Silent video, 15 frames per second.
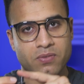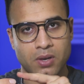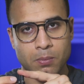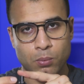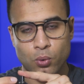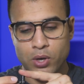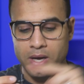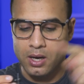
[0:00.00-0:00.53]

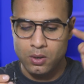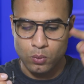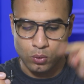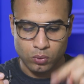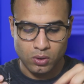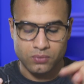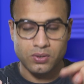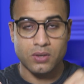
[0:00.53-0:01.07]
البويا
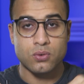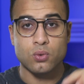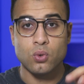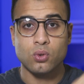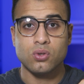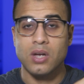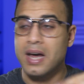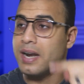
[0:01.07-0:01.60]
وتوافق
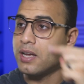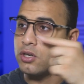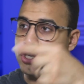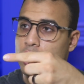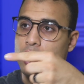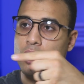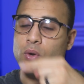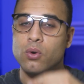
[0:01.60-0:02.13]
صوت على شرح